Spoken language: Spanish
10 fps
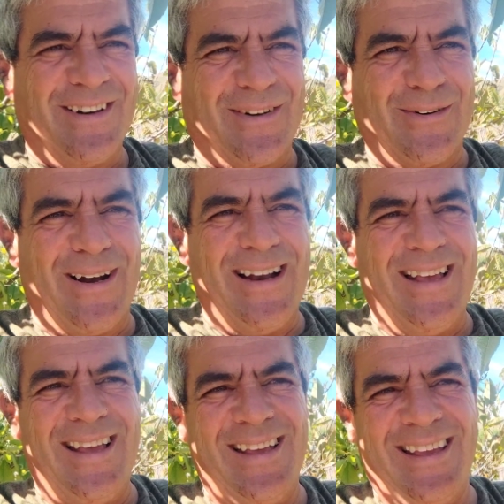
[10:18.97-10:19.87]

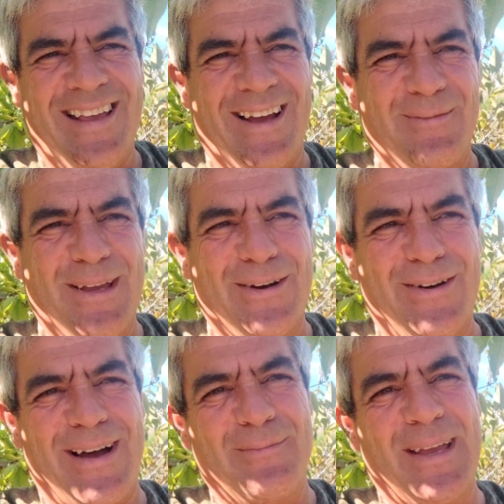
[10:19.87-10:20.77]
Rurales,
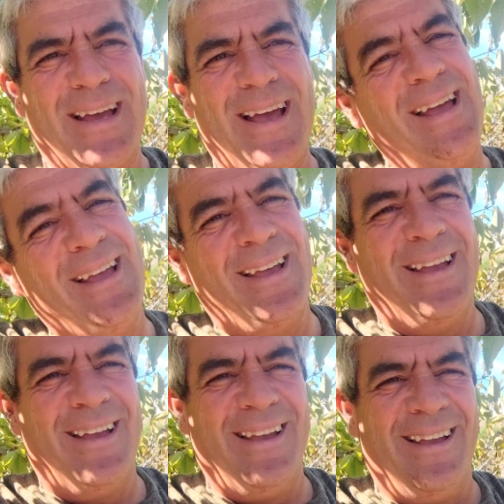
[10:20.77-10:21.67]
amigos, amigas,
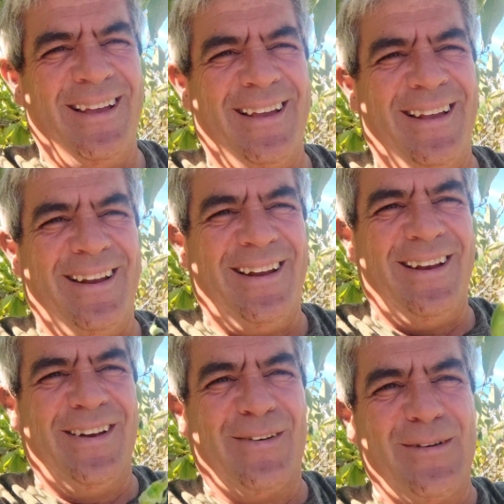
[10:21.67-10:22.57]

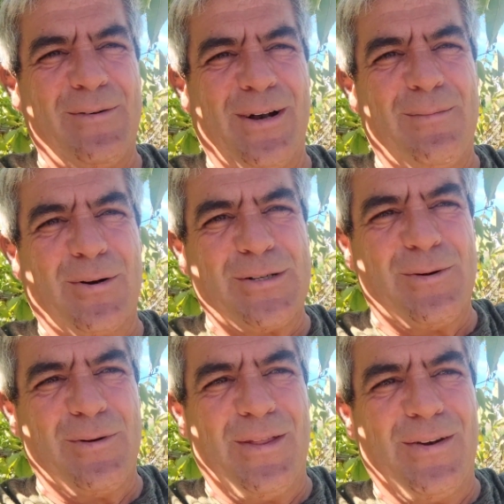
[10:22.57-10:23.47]
nos vemos en el
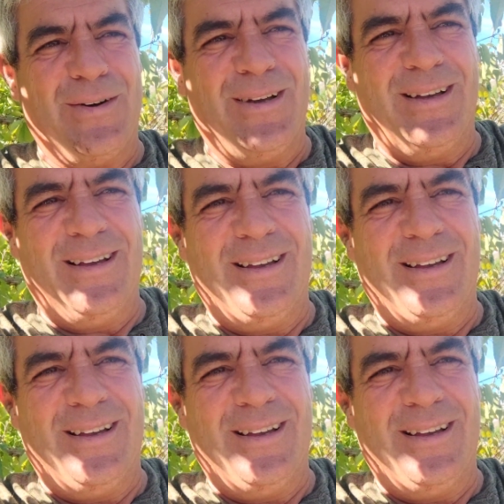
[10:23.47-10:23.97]
próximo vídeo.